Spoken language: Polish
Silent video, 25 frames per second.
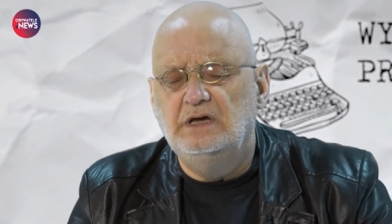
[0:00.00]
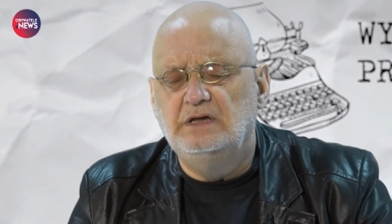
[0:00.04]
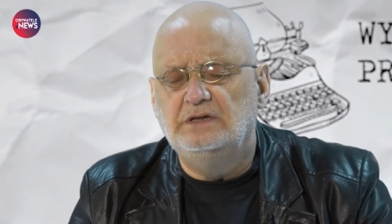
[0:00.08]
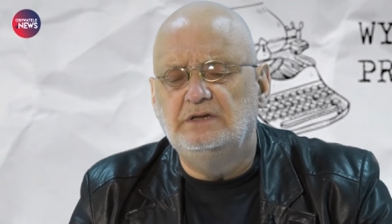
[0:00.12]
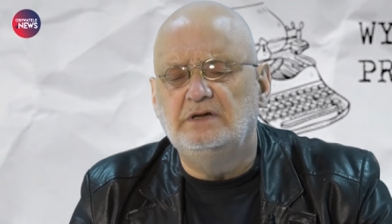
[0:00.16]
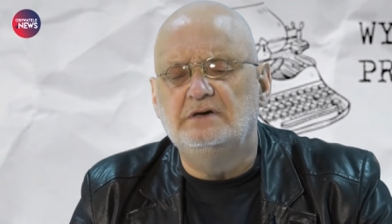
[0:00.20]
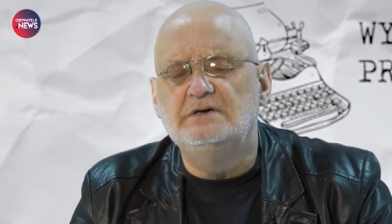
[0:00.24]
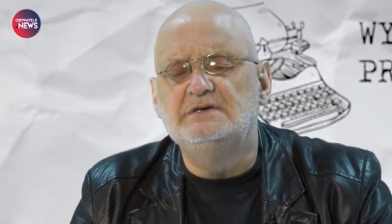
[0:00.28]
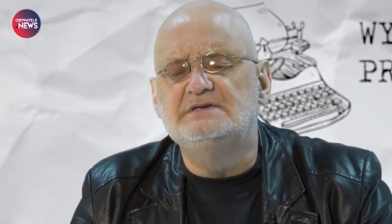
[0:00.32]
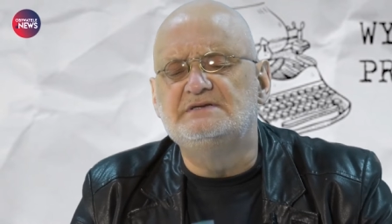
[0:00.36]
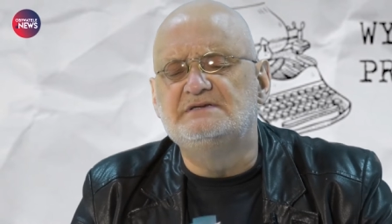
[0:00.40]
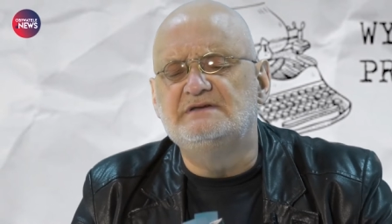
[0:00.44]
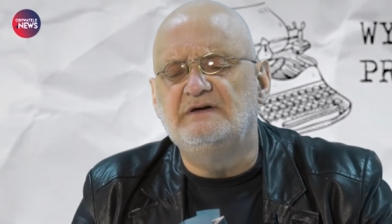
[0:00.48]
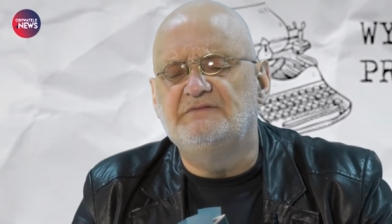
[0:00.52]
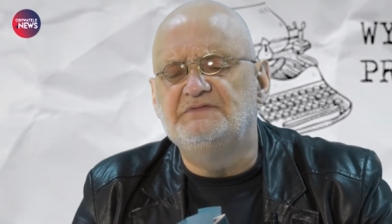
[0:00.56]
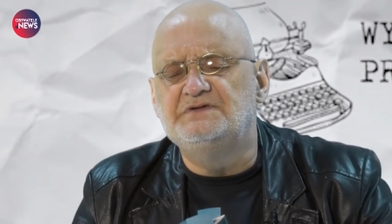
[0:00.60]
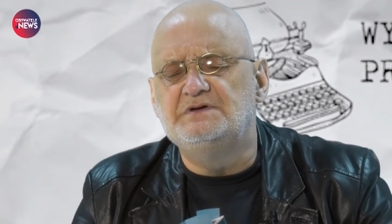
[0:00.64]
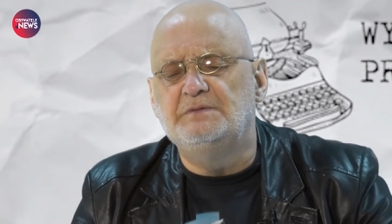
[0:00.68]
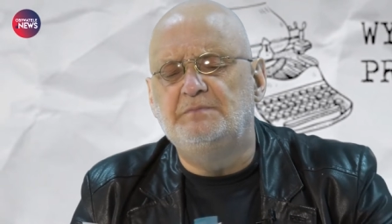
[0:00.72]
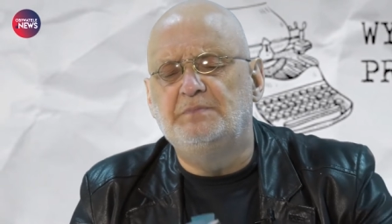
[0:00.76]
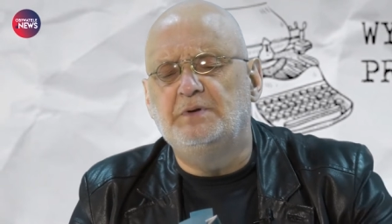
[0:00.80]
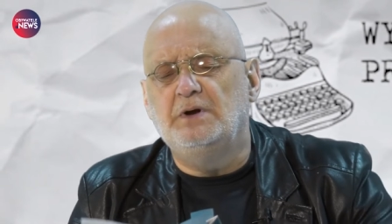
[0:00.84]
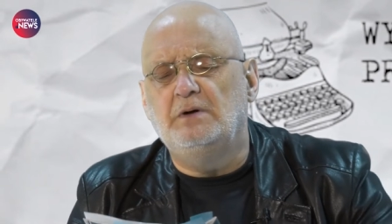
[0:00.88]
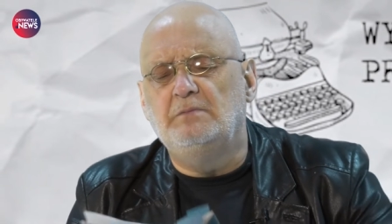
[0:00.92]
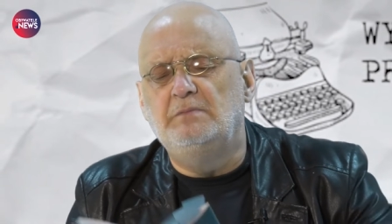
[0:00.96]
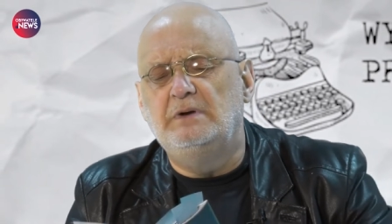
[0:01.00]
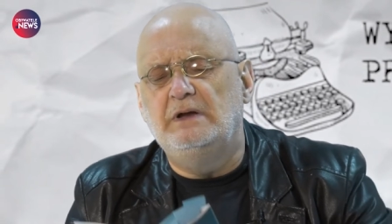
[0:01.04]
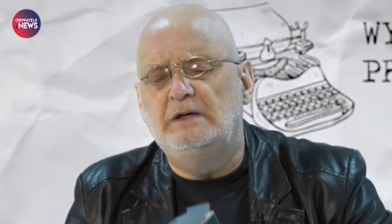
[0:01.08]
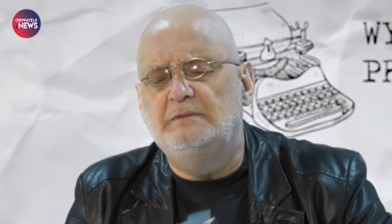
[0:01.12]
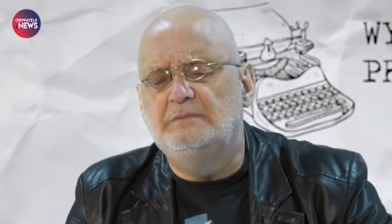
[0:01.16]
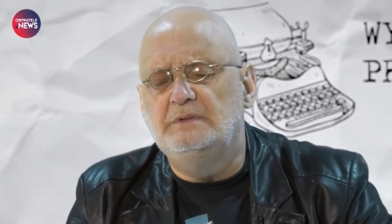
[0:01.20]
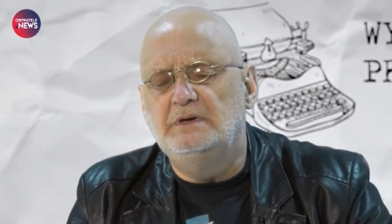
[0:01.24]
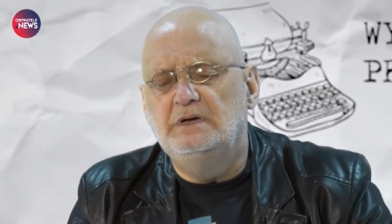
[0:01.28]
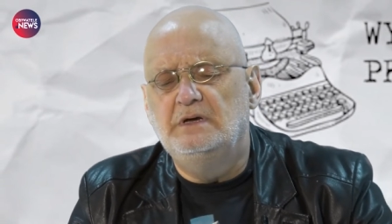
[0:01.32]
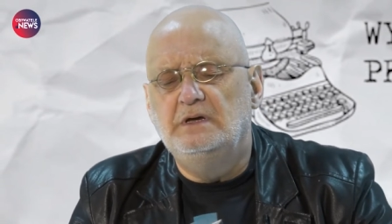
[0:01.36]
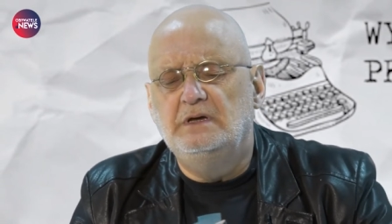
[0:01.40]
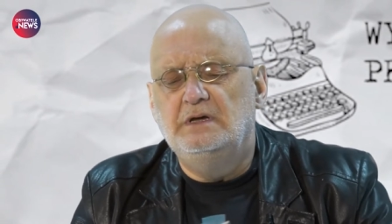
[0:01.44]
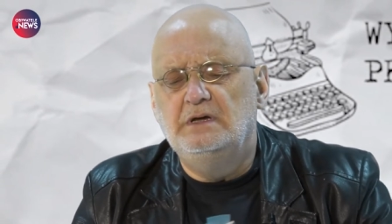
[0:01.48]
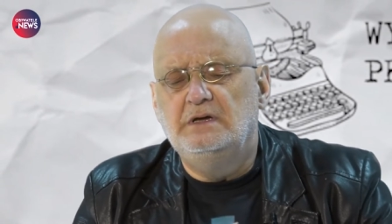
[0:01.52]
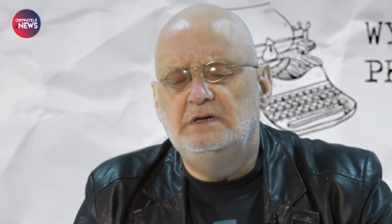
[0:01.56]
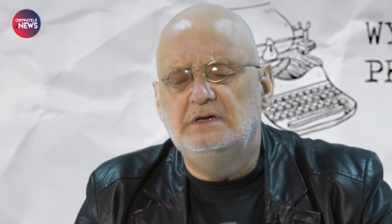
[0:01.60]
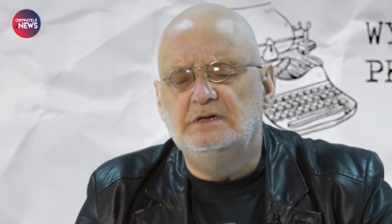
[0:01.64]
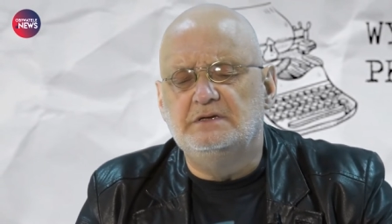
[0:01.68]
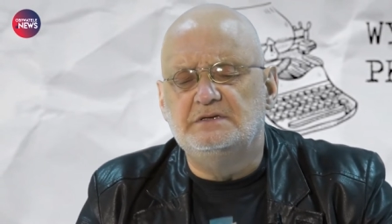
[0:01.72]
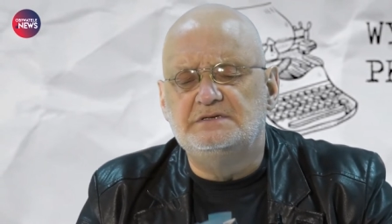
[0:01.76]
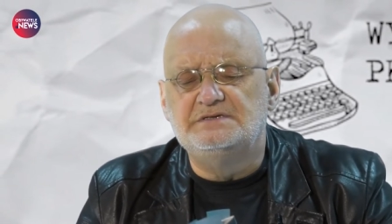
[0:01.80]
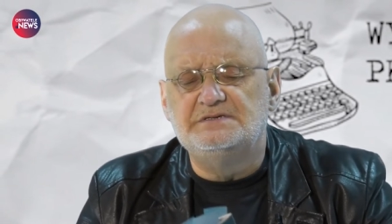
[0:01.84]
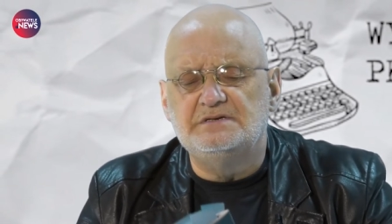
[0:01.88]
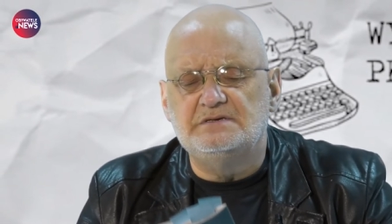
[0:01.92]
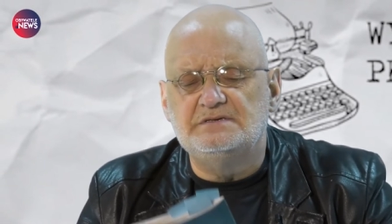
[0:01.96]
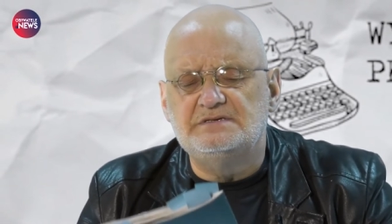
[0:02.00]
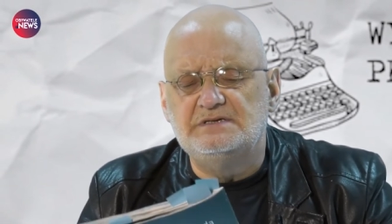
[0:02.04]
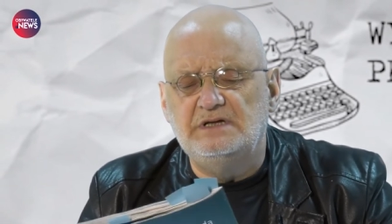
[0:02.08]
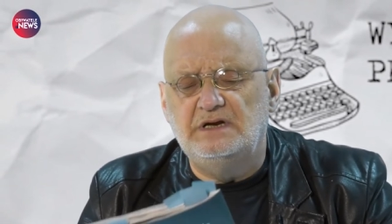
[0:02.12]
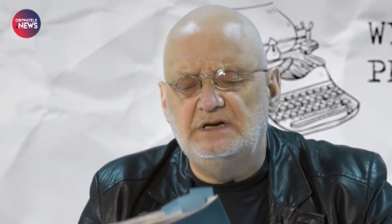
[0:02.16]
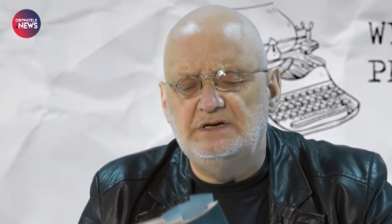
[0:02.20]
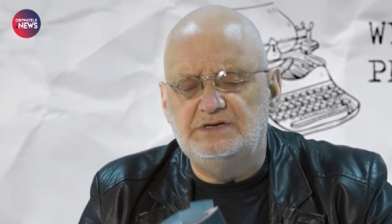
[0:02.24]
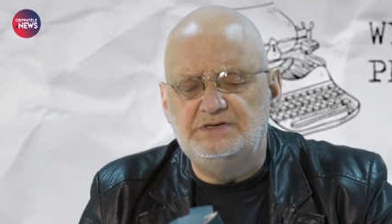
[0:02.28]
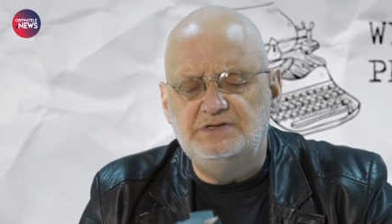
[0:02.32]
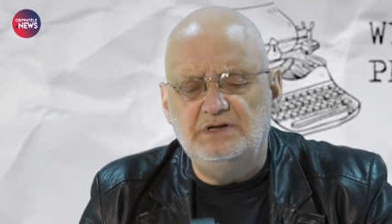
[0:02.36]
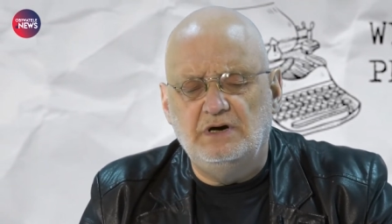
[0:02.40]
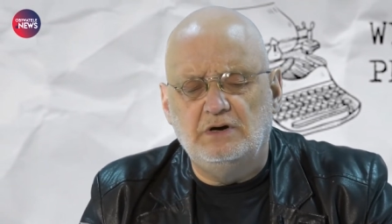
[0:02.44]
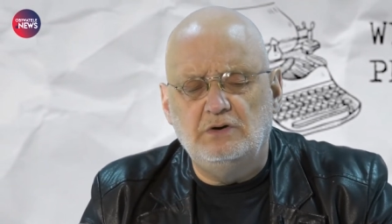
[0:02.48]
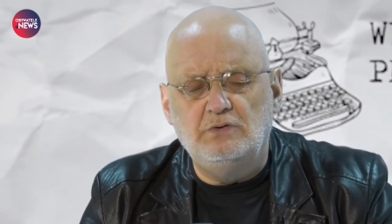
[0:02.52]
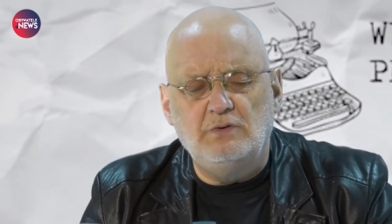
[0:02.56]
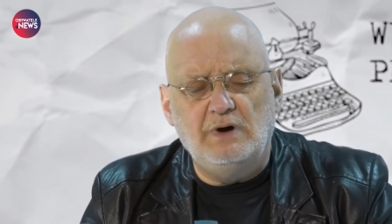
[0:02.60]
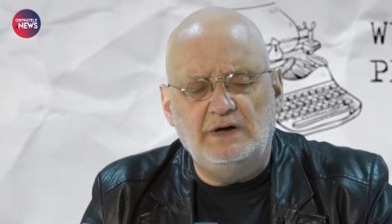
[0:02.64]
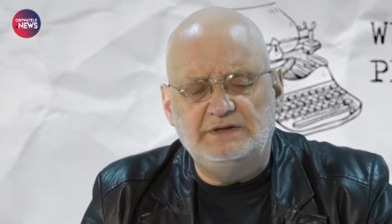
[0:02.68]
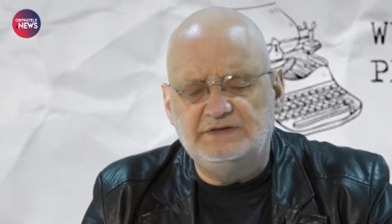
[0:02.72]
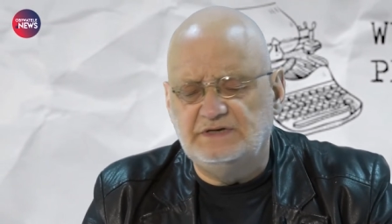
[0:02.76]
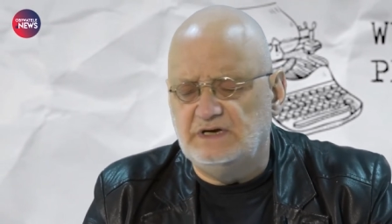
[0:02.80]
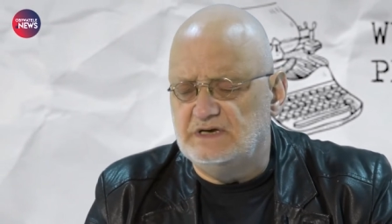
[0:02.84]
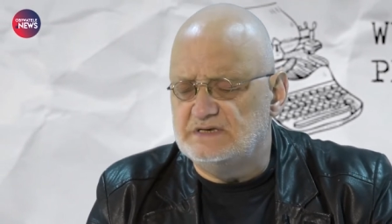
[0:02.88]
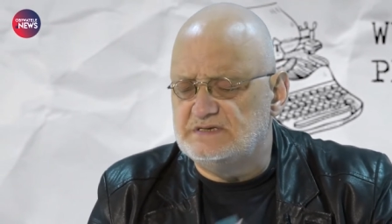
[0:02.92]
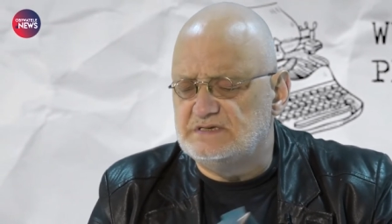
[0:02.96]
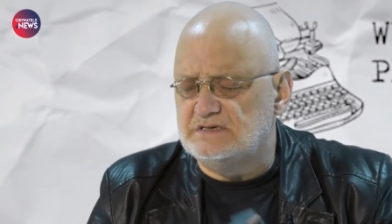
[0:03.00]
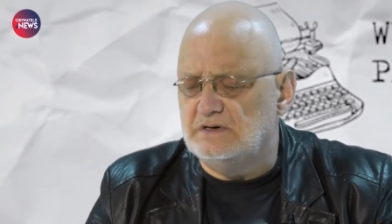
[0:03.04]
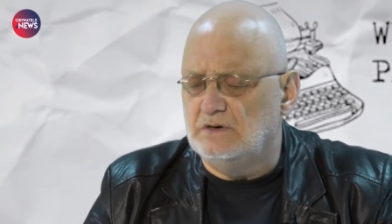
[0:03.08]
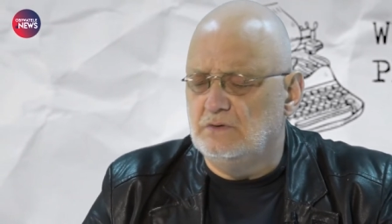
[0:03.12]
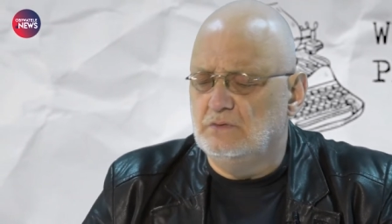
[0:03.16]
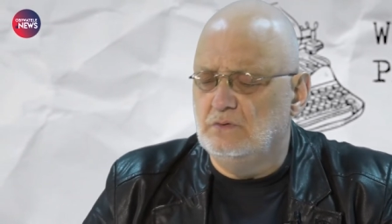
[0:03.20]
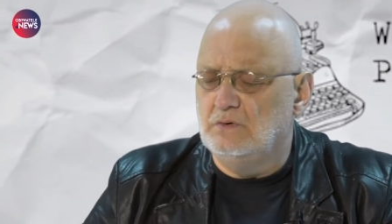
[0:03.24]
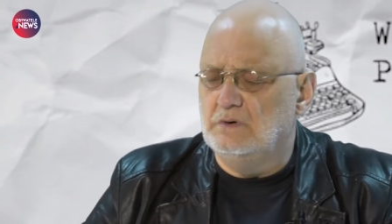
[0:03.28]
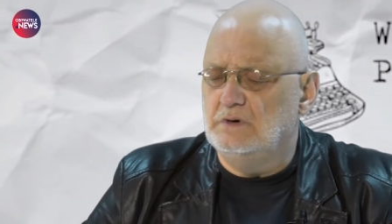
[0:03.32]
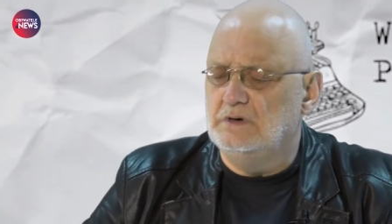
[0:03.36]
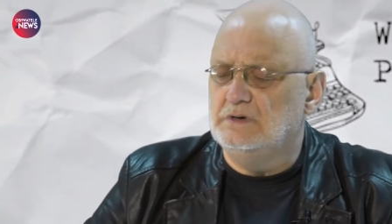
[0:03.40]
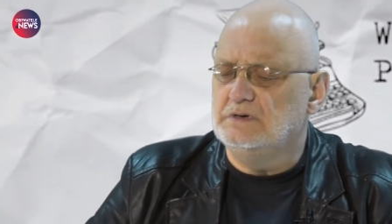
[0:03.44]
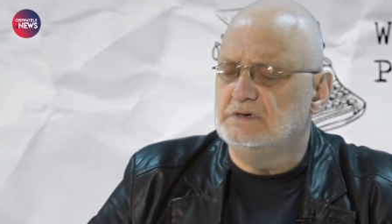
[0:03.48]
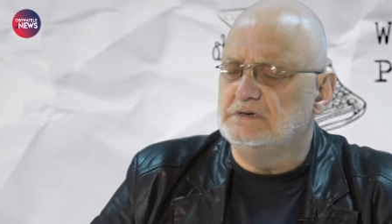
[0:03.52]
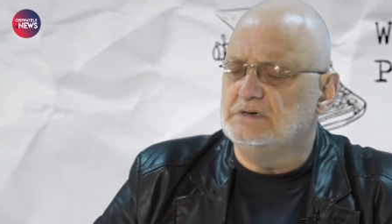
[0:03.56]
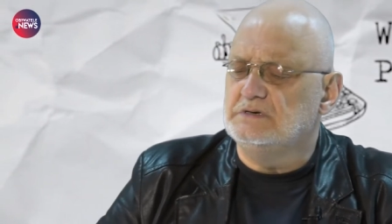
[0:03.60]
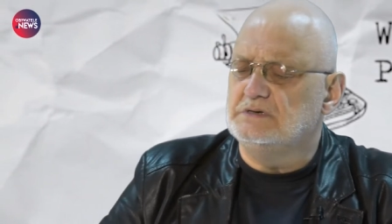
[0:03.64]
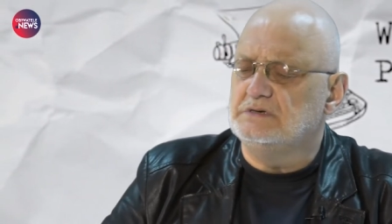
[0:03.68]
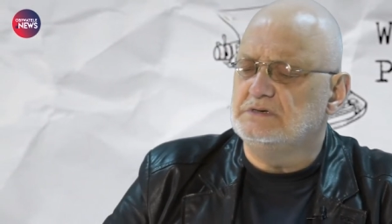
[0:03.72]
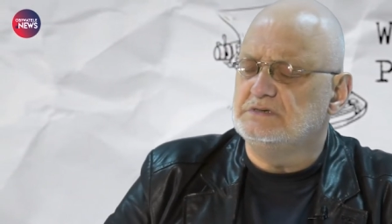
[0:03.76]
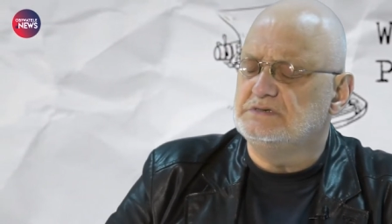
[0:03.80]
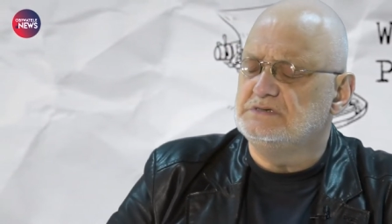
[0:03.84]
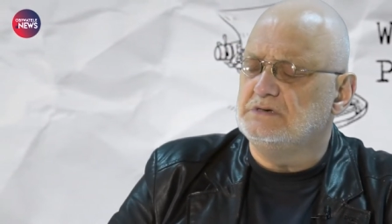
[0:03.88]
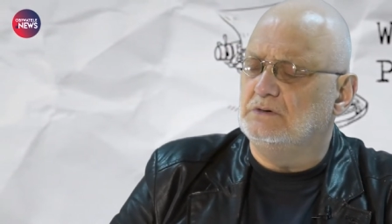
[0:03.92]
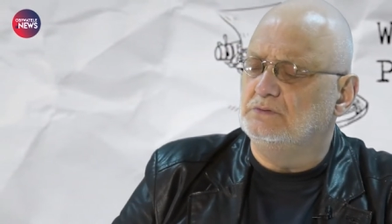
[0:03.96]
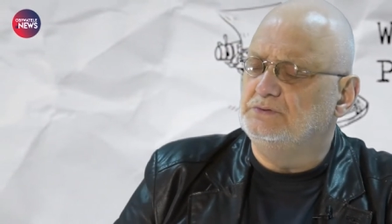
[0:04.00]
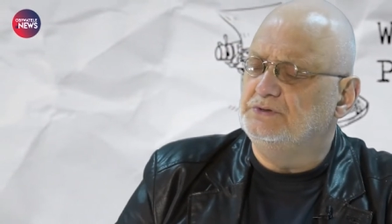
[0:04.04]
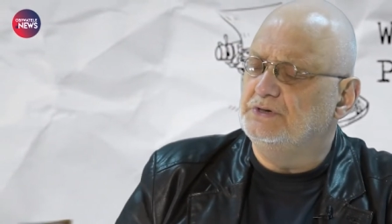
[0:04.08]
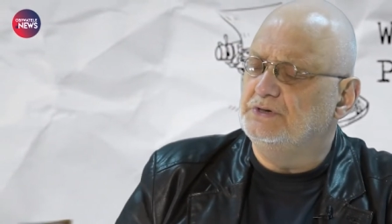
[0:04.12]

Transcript: To jest zawsze problem co znaleźć na okładkę? Są, e, są